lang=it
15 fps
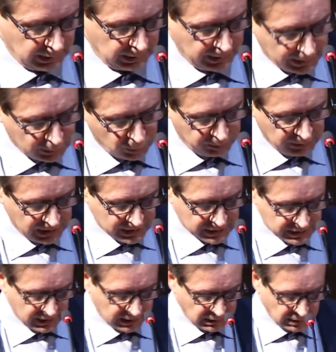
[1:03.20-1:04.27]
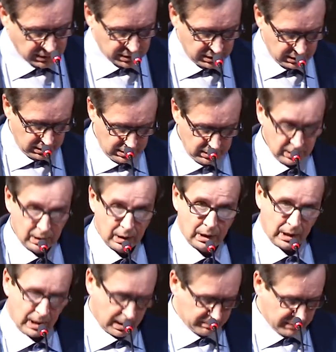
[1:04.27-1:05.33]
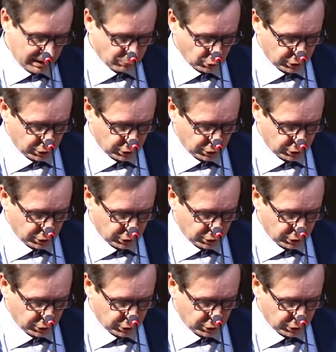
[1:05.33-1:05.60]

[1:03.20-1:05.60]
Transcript: Nel 2016 abbiamo